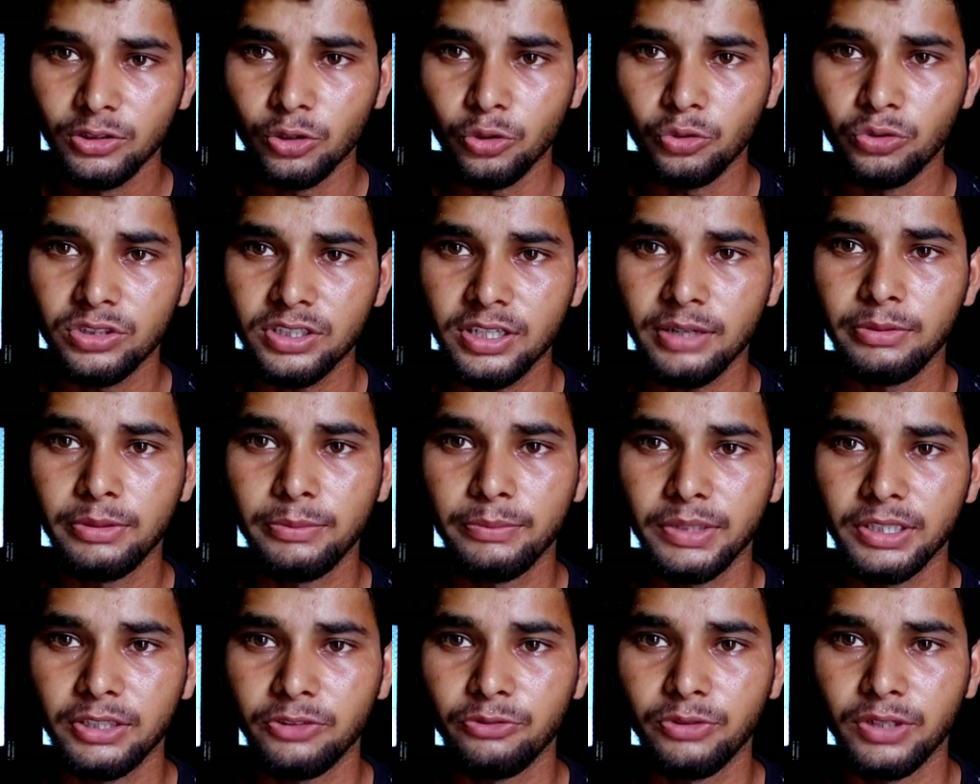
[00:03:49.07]
तो उसका भी
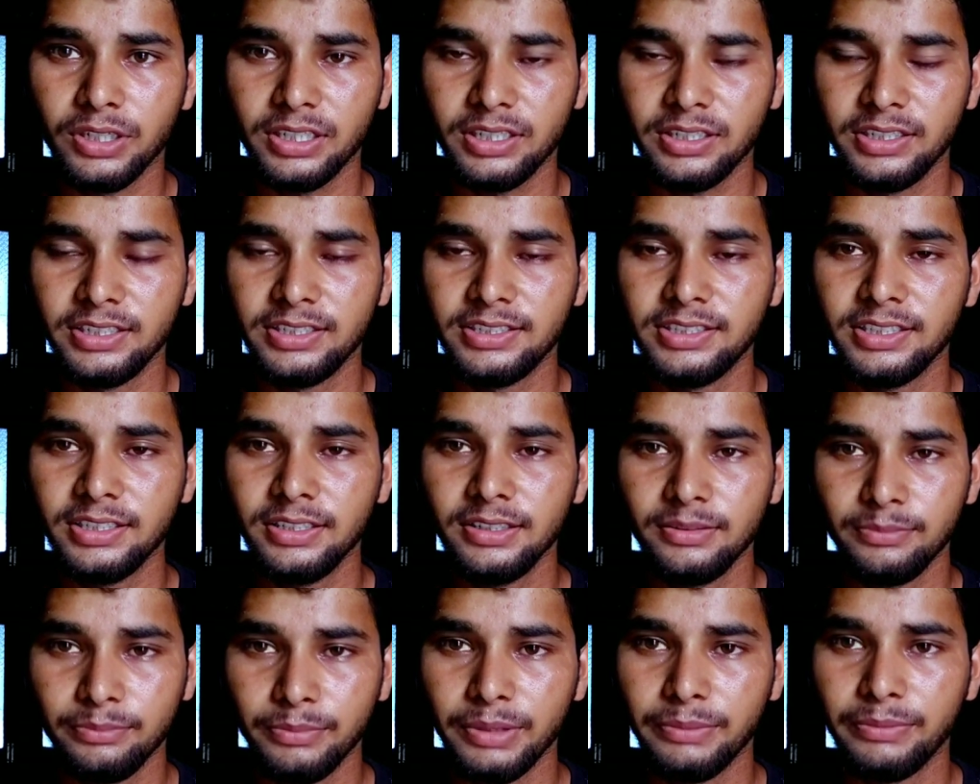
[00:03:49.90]
मत वर्क
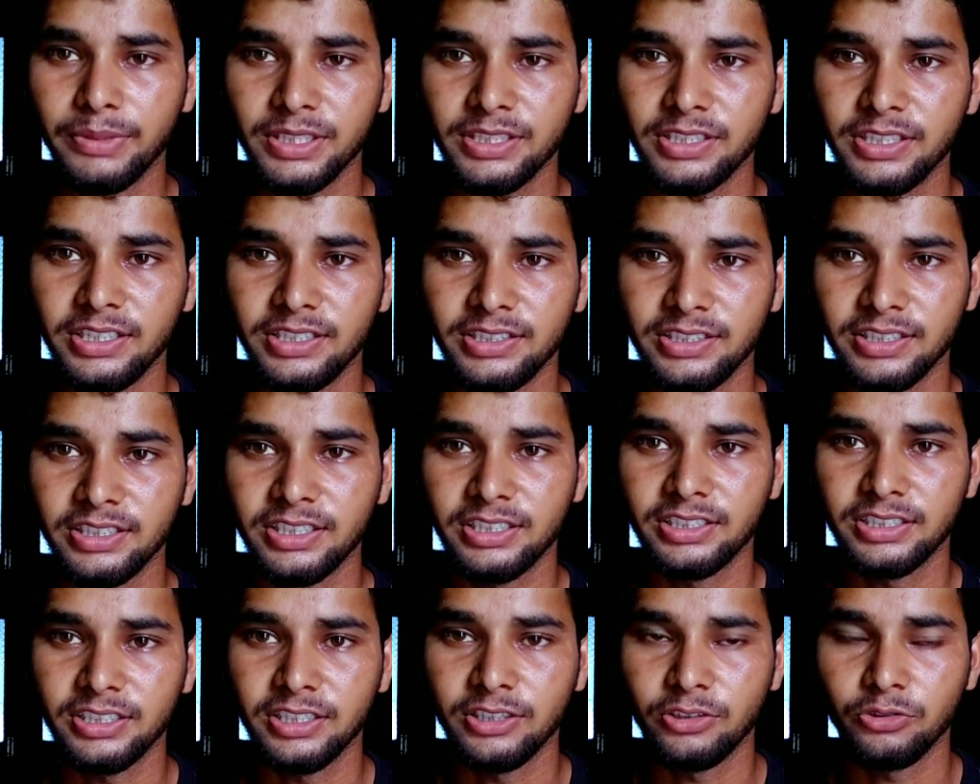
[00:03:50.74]
कीजिए मैं बस यही
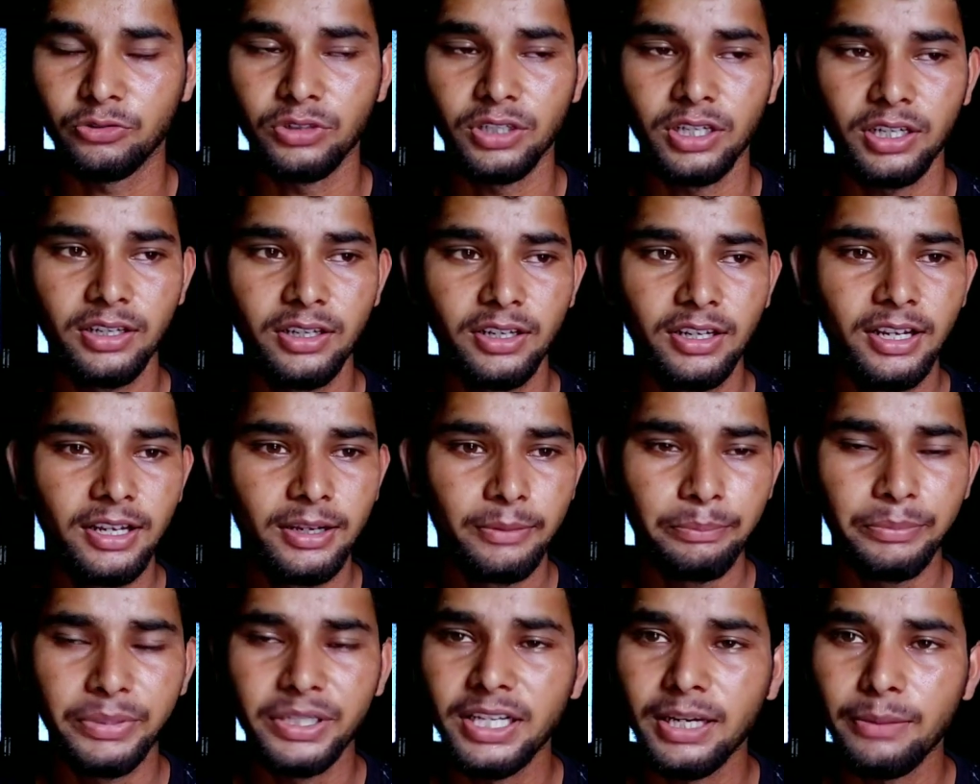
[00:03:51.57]
सजेस्ट करूंगा
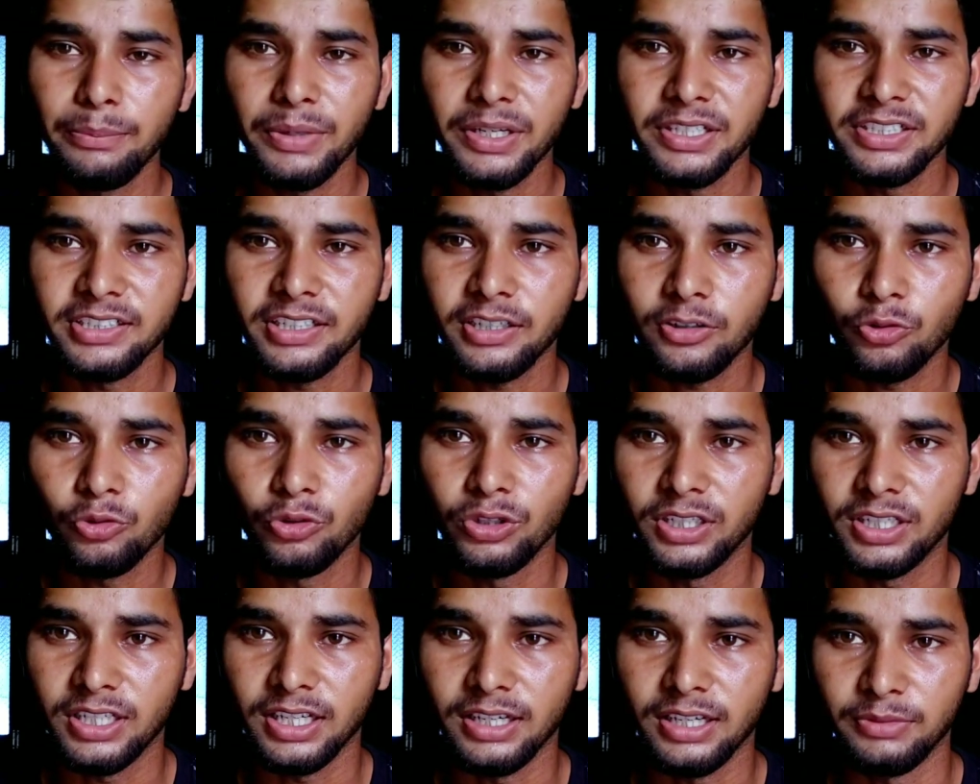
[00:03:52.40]
बिना पैसे का
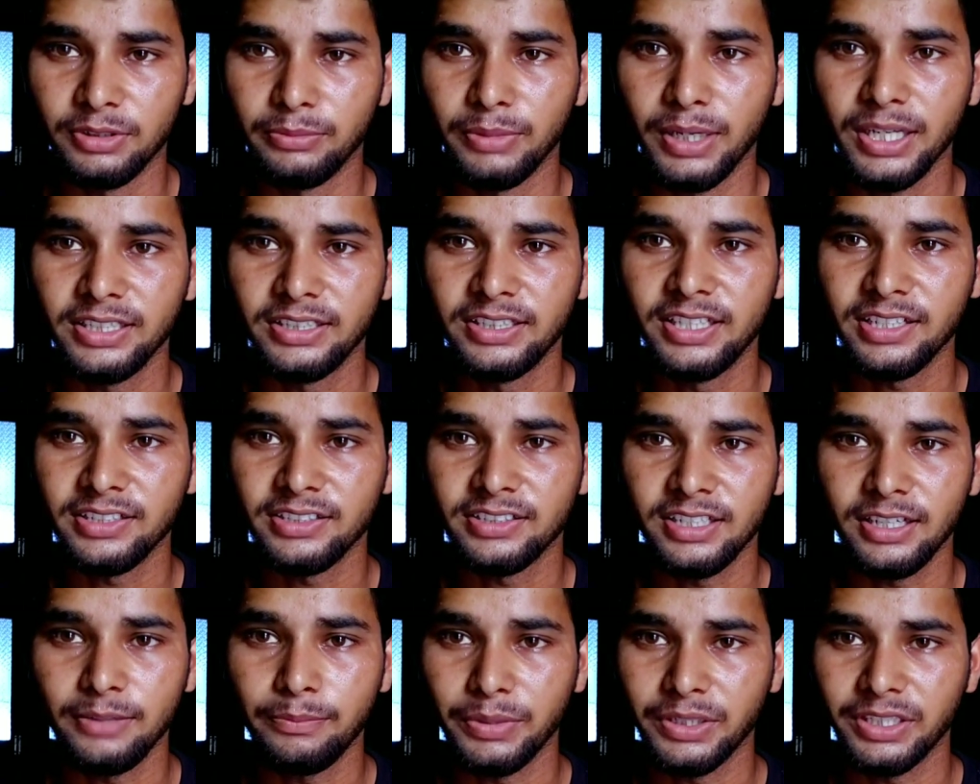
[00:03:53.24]
कोई काम नहीं भाई
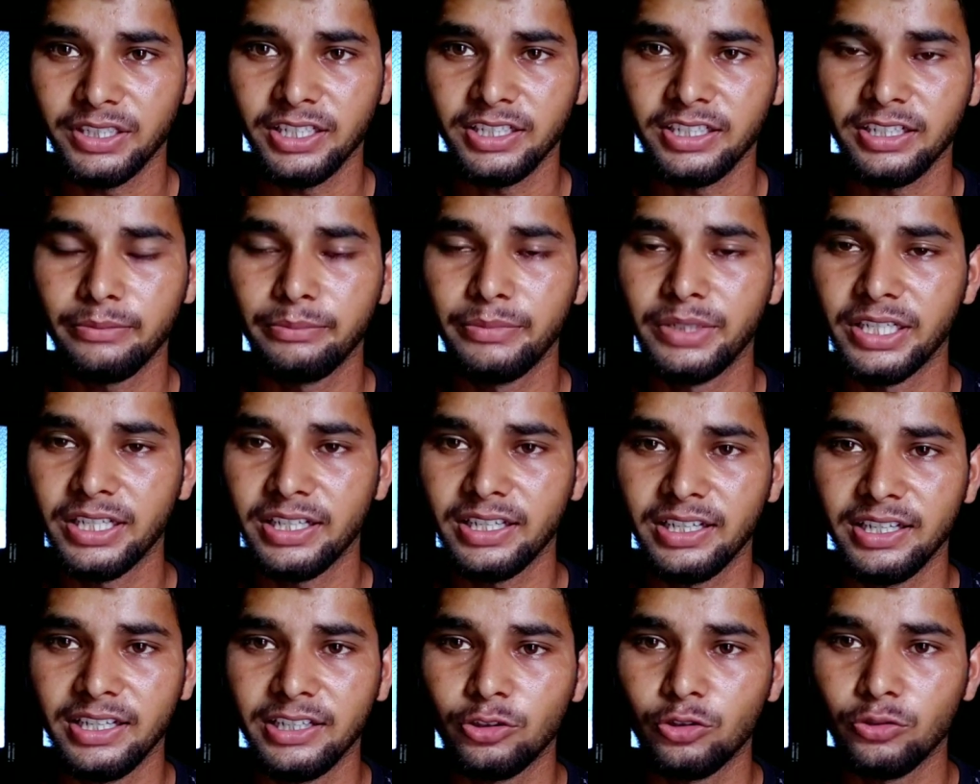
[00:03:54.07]
दस हज़ार पंद्रह हज़ार
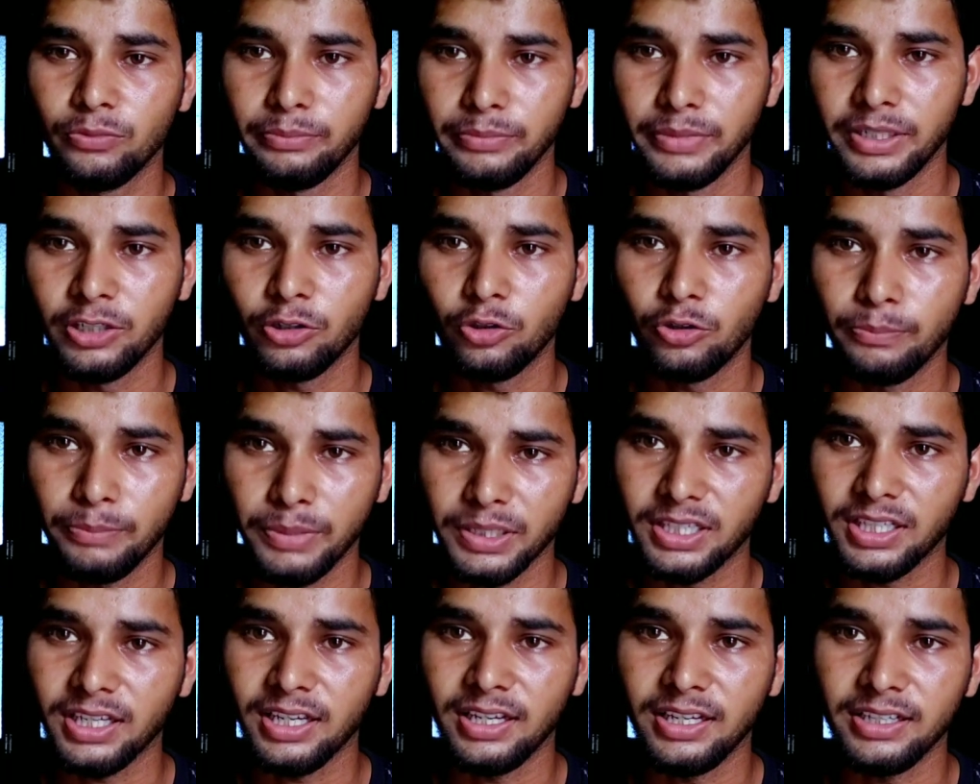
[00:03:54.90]
मेरा गया तो मेरे को
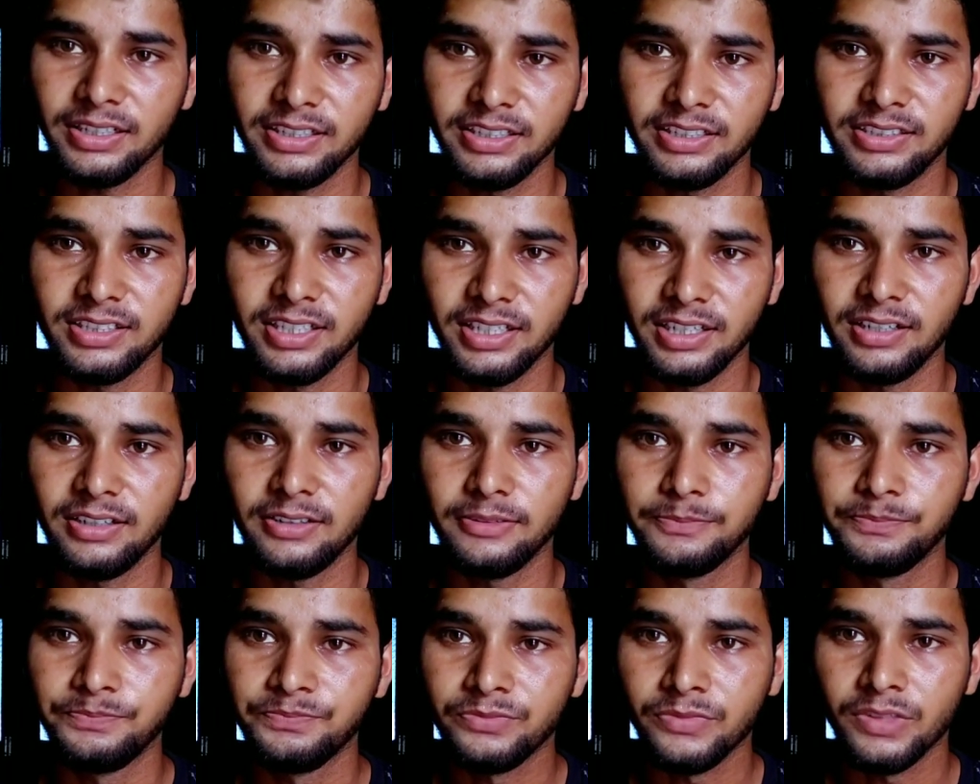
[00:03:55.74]
पता है किस तरह